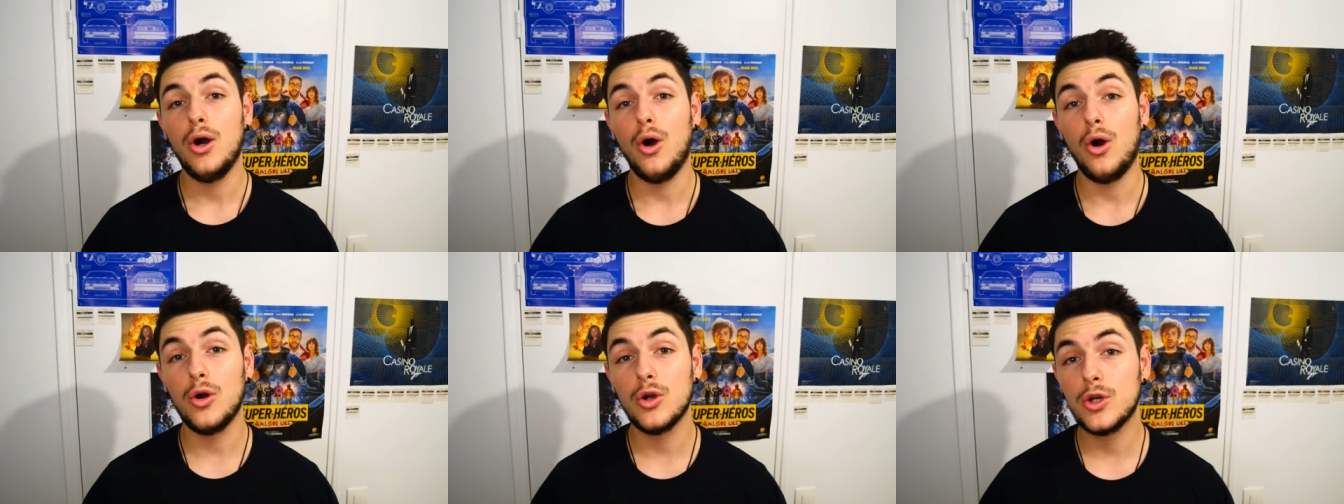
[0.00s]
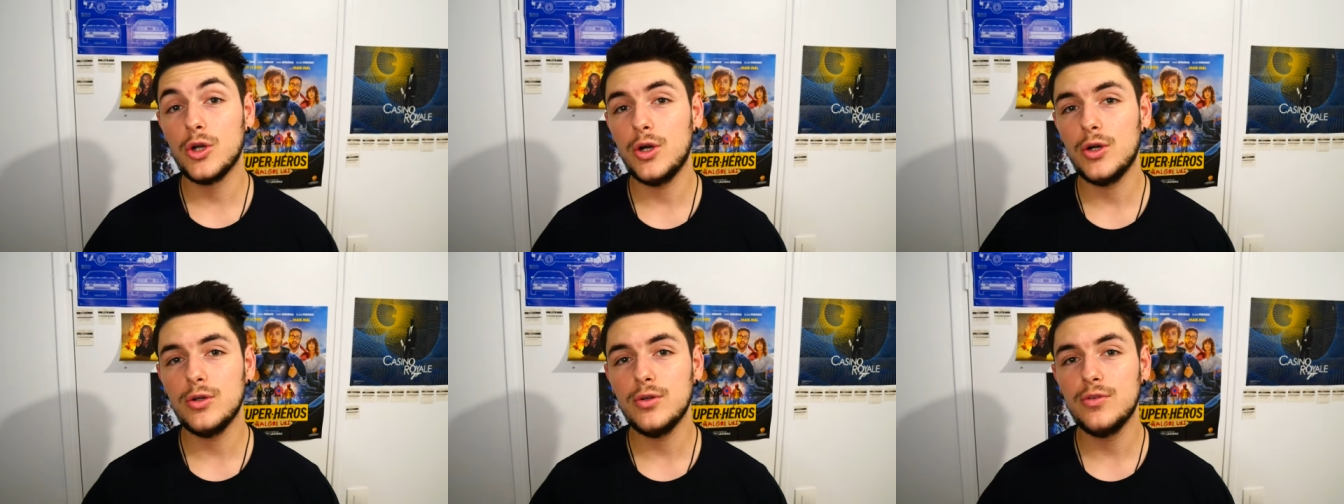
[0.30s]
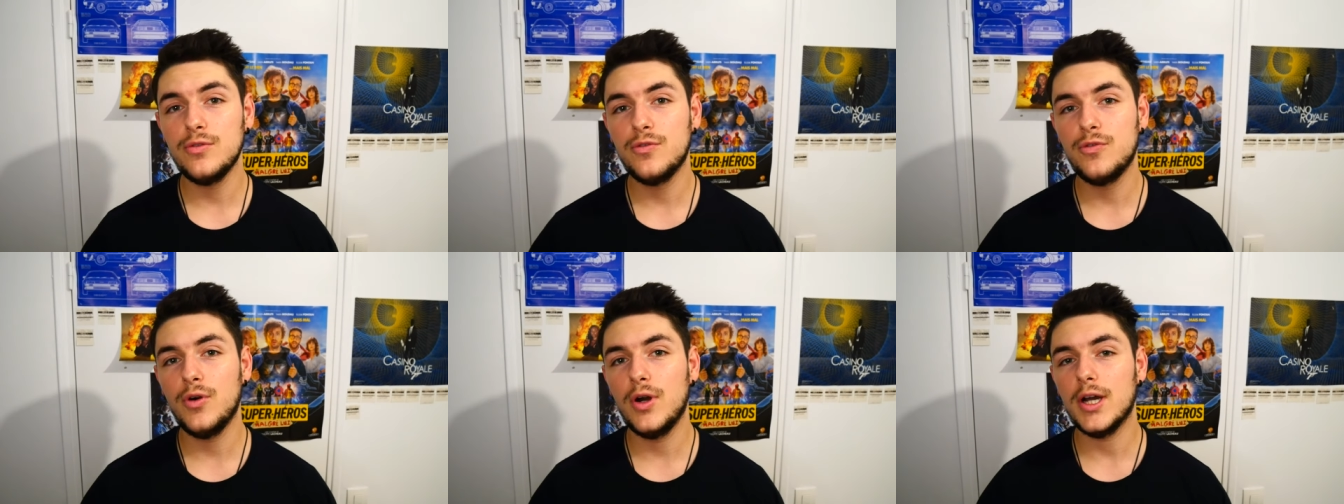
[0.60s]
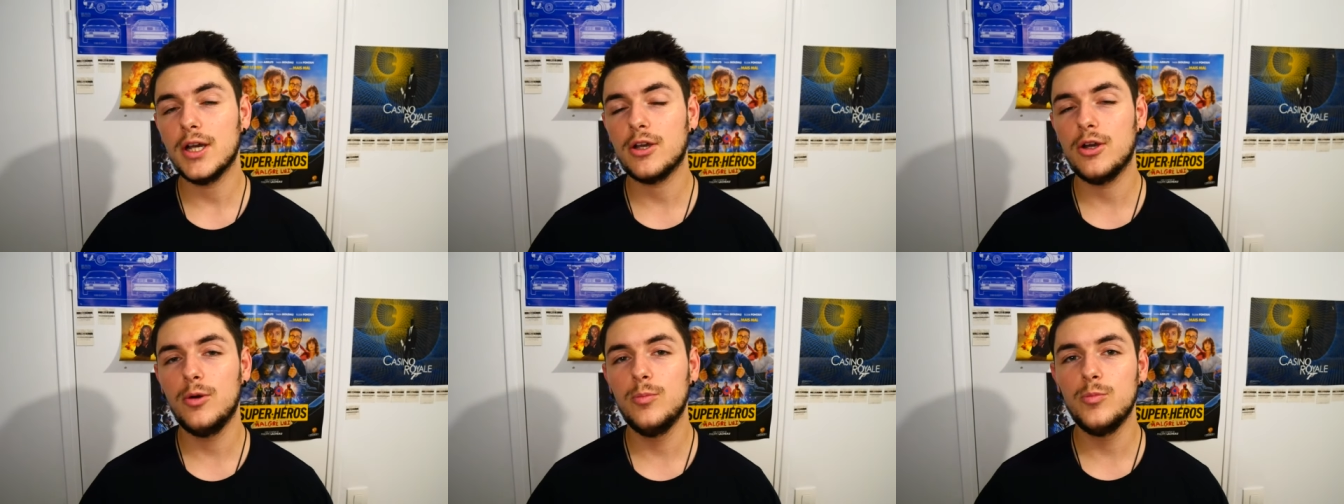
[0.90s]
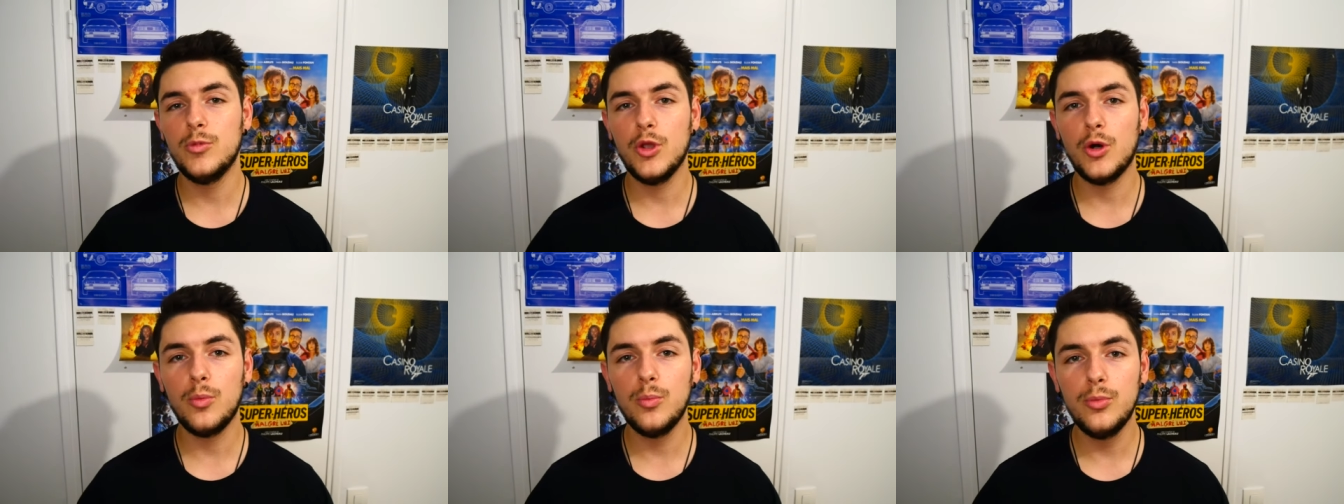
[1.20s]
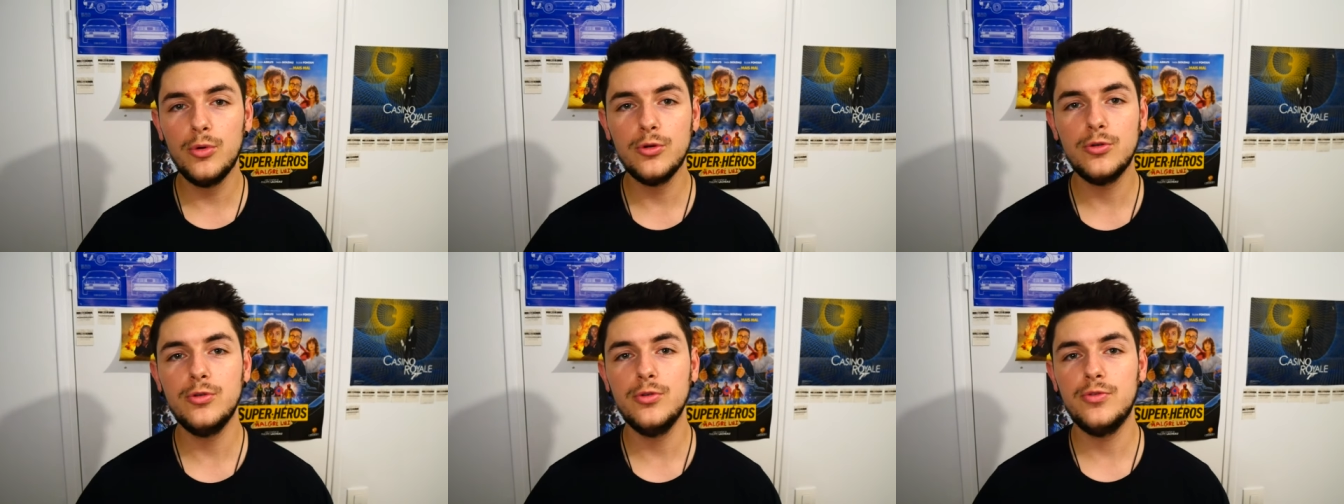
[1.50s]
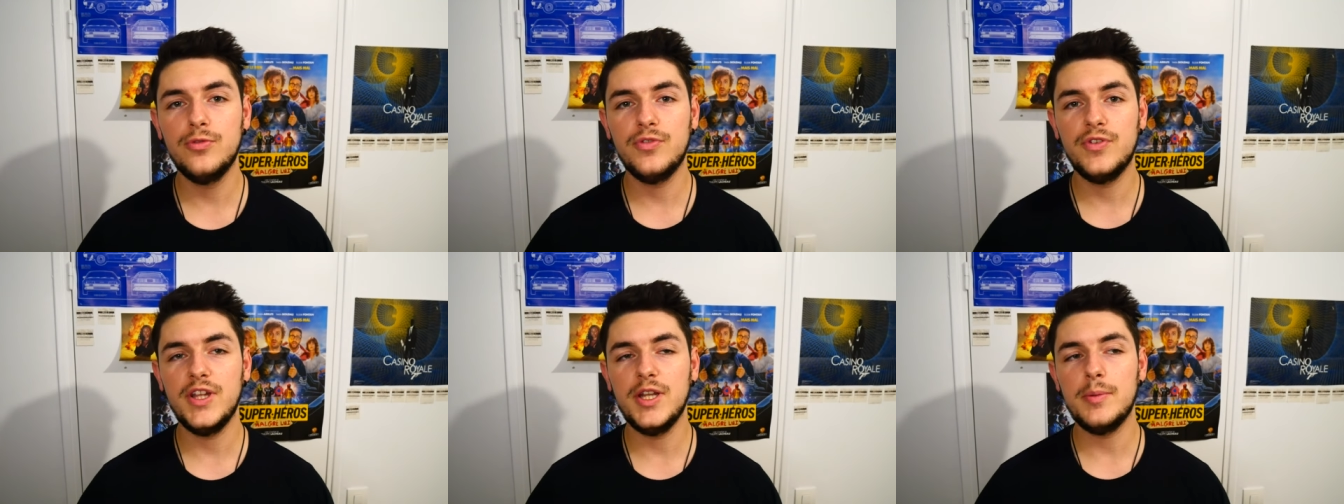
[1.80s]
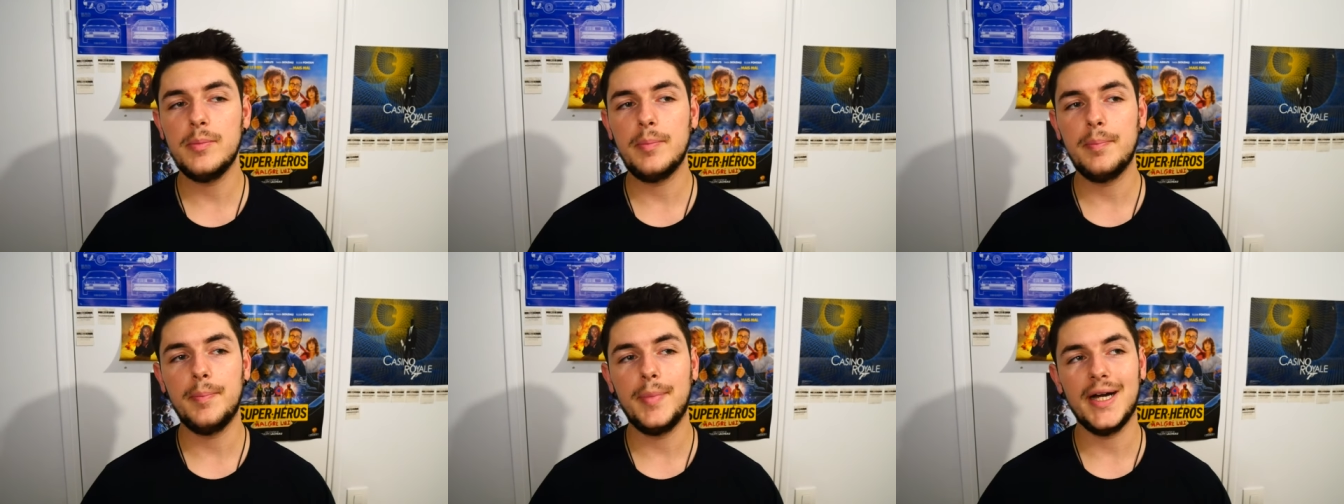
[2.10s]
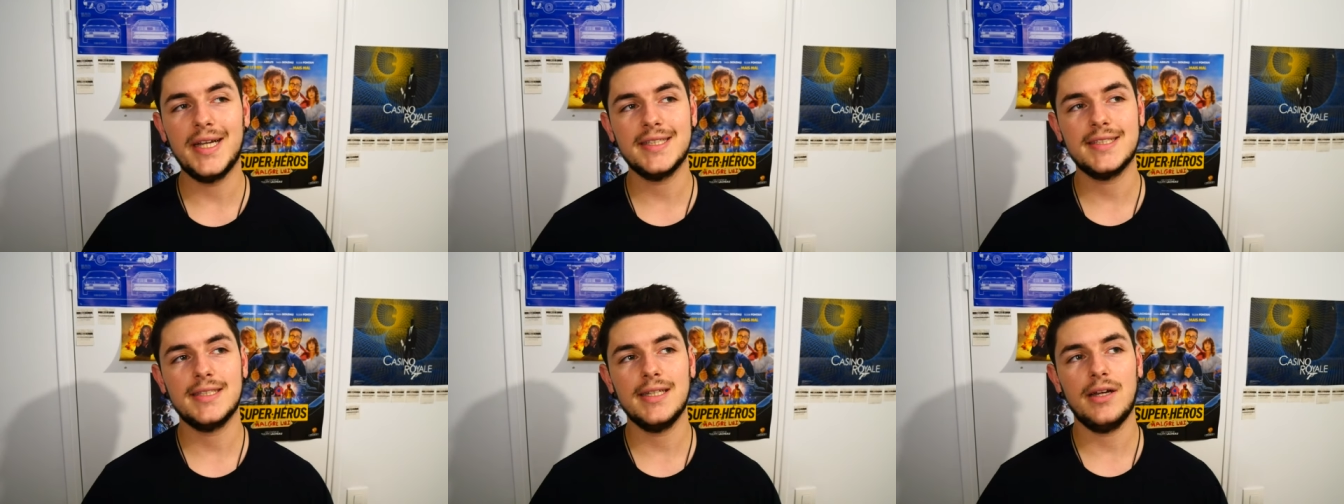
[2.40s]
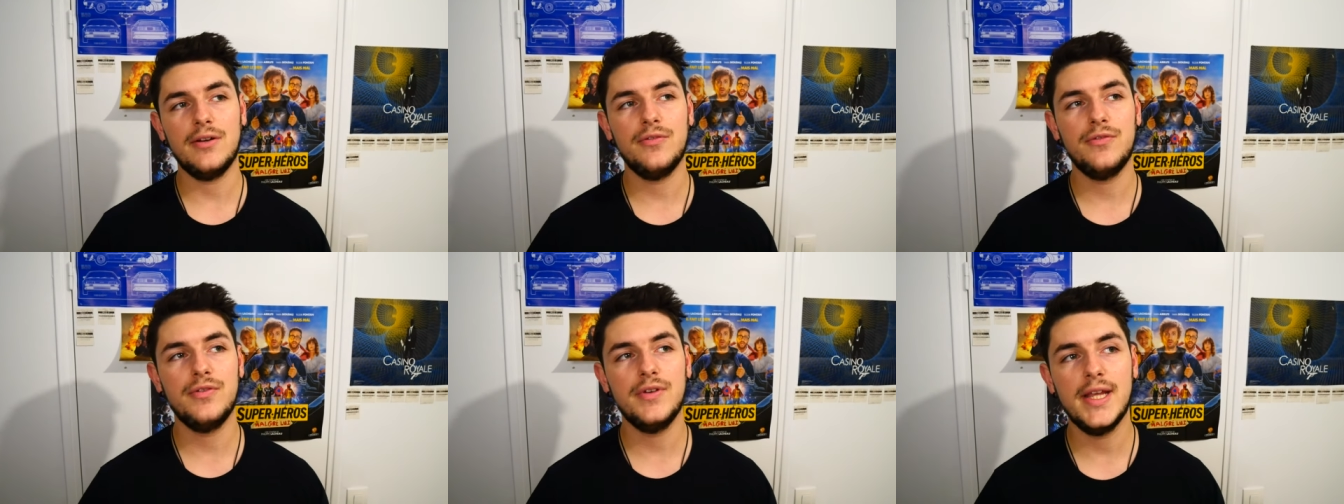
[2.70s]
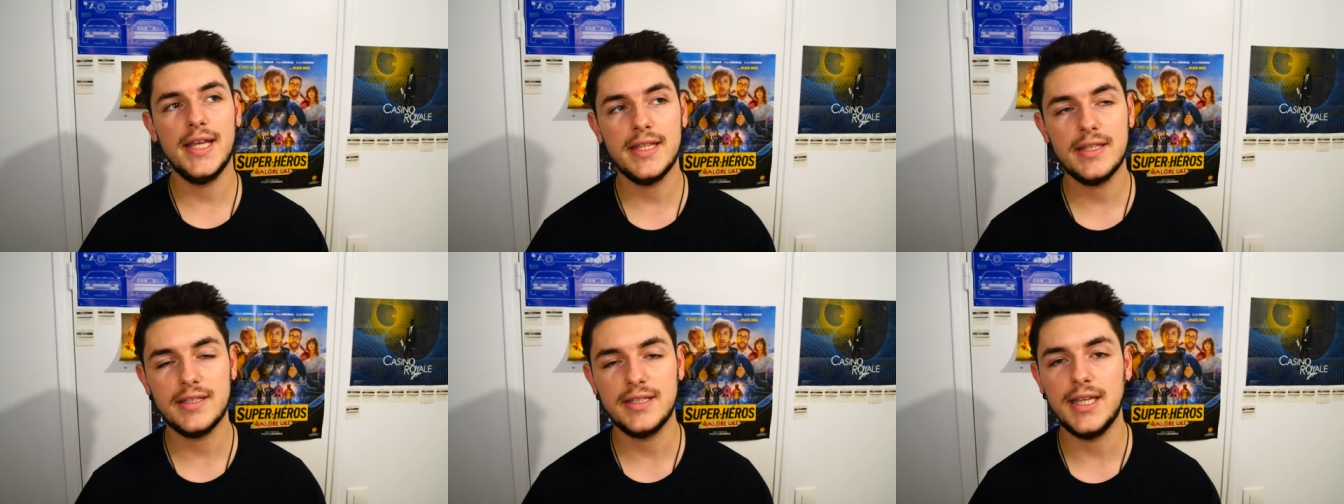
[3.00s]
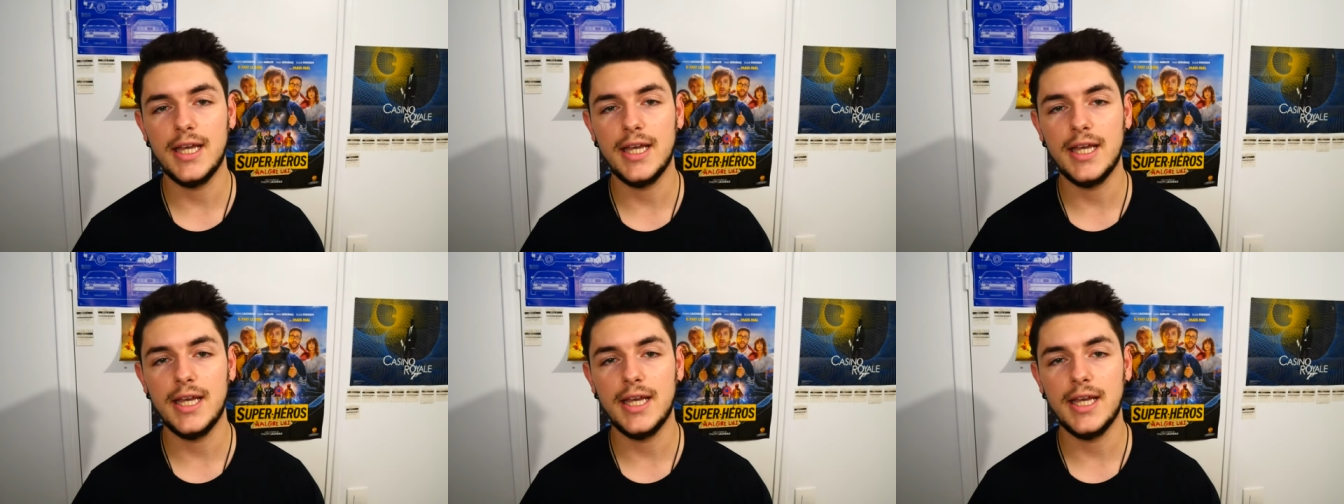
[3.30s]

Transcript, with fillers: Encore une fois, comme dans beaucoup de films, bah, ça reflète,